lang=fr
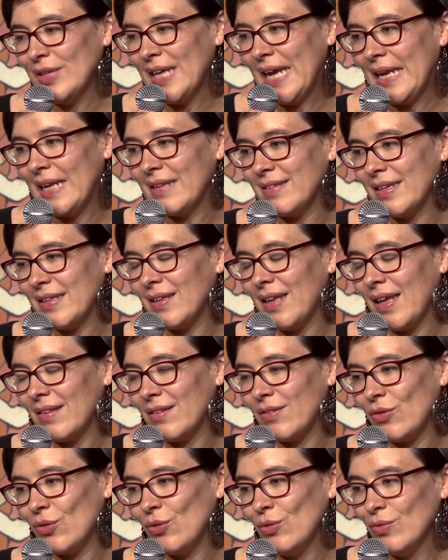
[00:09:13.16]
Il y a cette
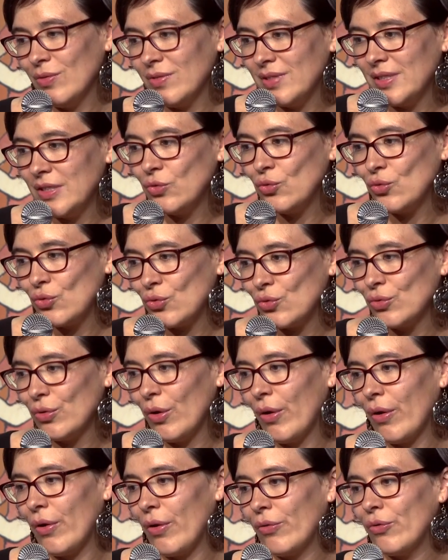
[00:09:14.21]
question aussi toujours
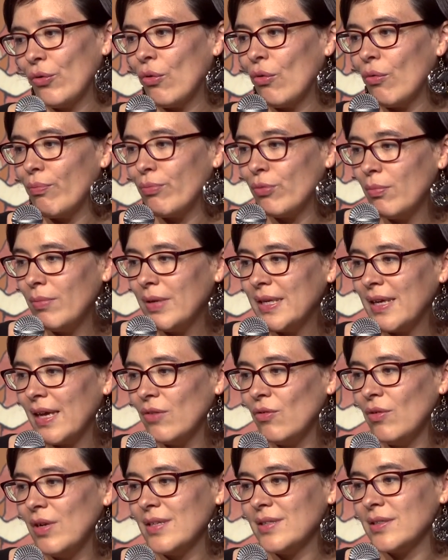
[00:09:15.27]
euh, entre public
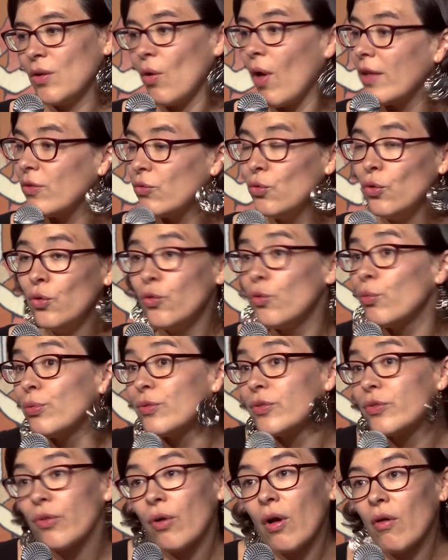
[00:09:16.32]
adolescent adulte,
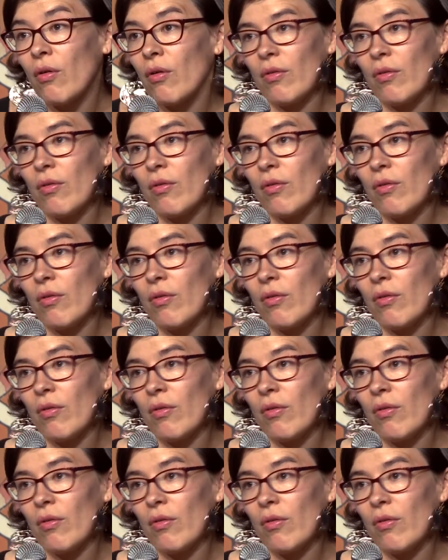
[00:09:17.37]
puisque